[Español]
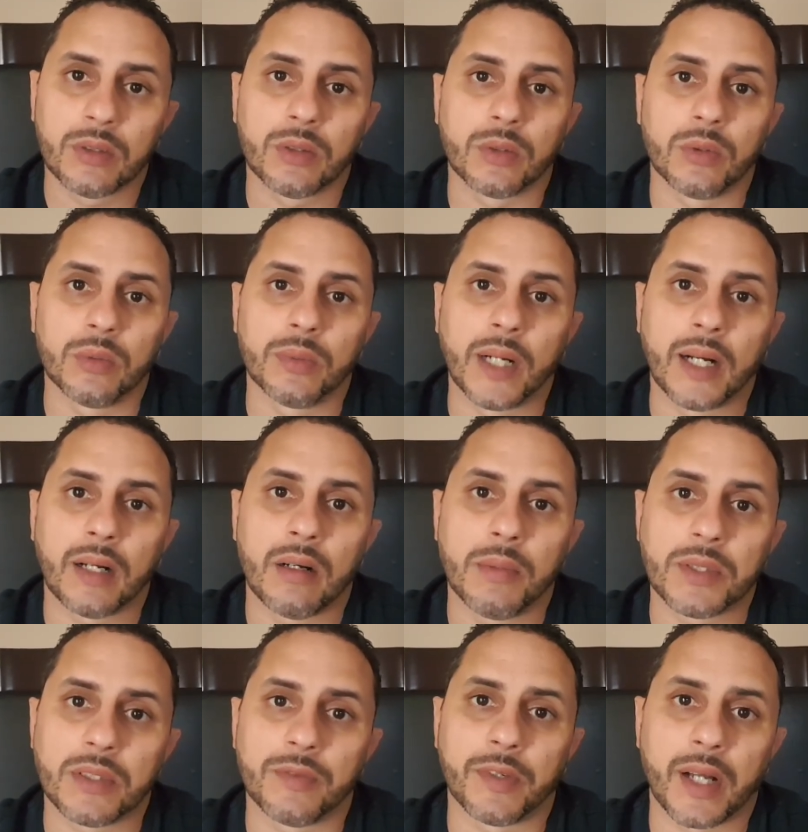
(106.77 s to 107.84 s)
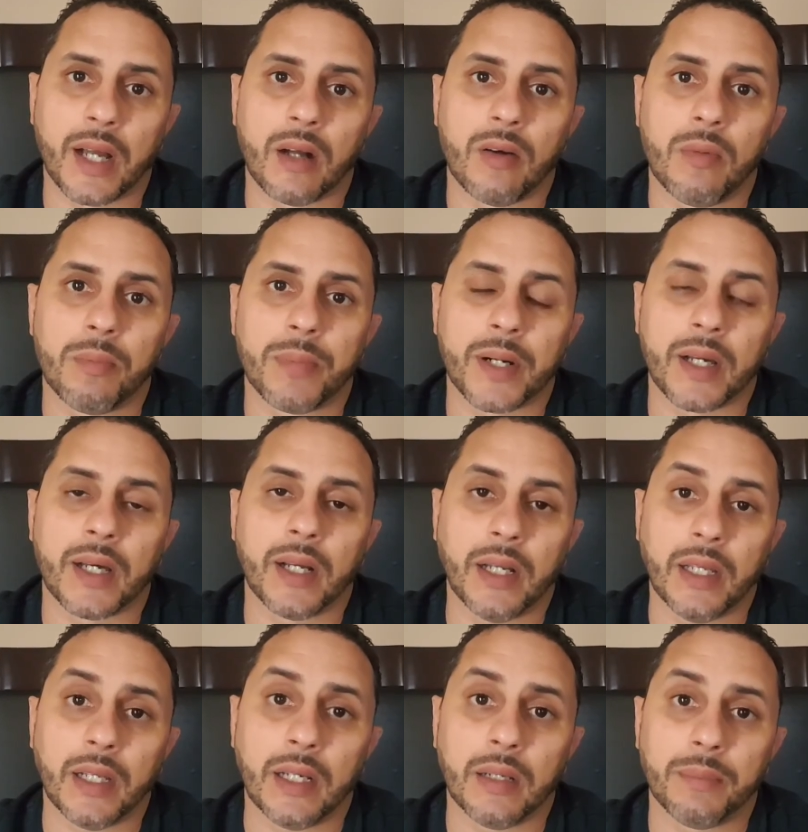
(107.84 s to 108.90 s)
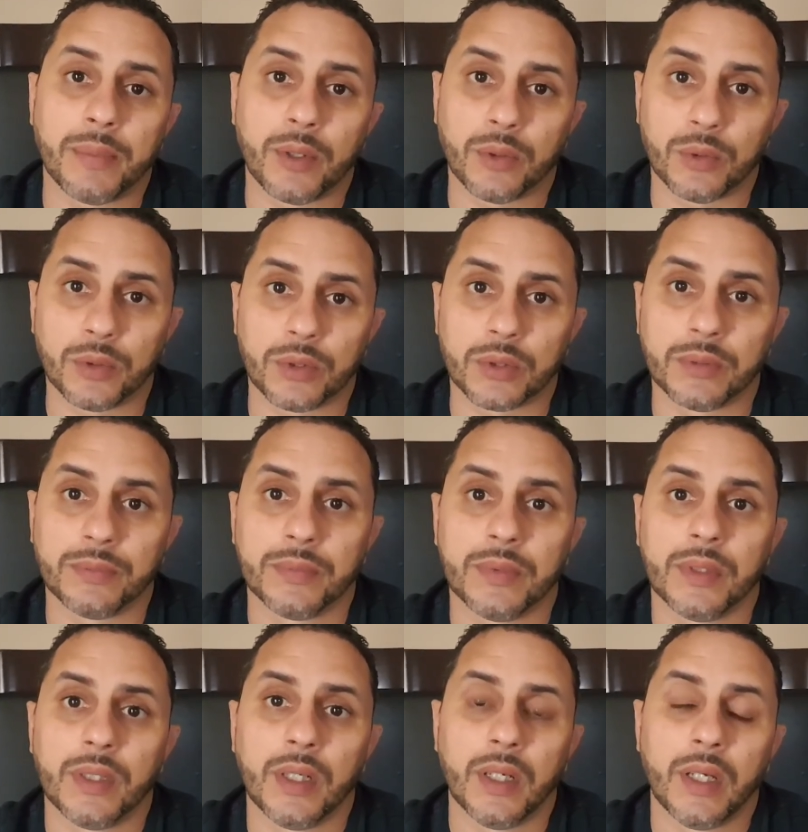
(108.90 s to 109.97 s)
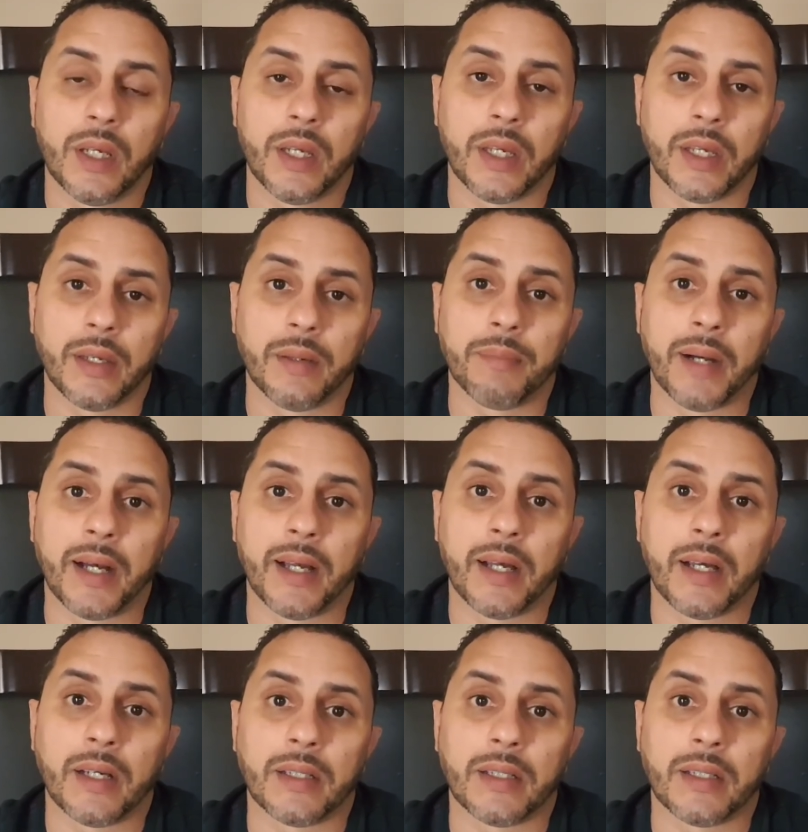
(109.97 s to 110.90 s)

Tú vas como si fueras a comprar el producto, eh, vas